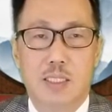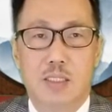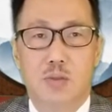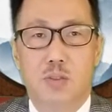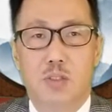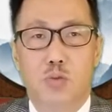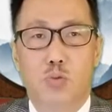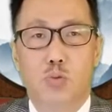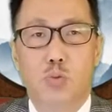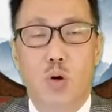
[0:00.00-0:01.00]
所以
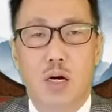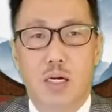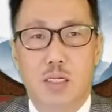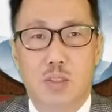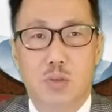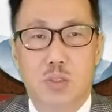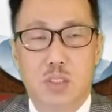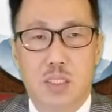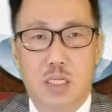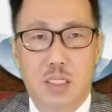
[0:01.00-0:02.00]
虚卦就是
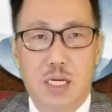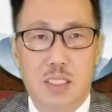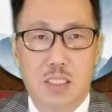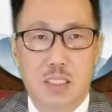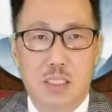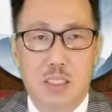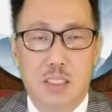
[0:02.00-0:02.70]
等待的意思。